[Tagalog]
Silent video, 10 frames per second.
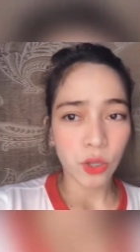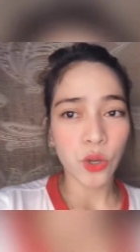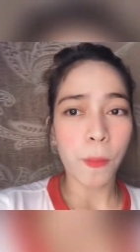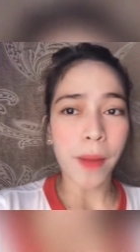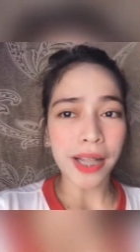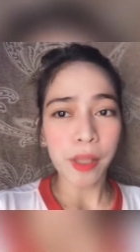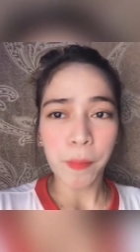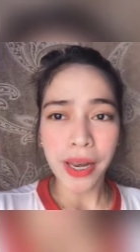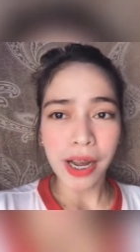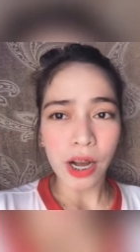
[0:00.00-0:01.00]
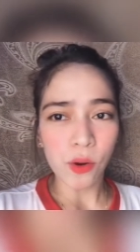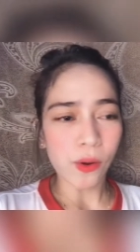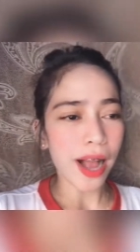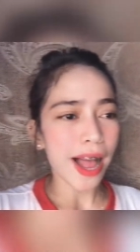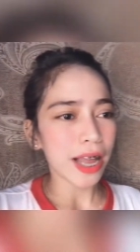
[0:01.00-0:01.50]
So bata pa lang
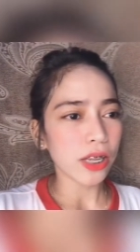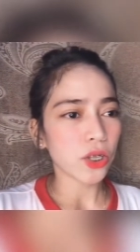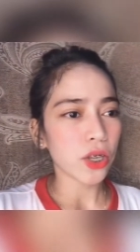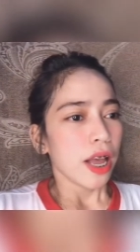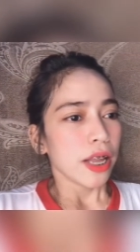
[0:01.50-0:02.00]
ako guys,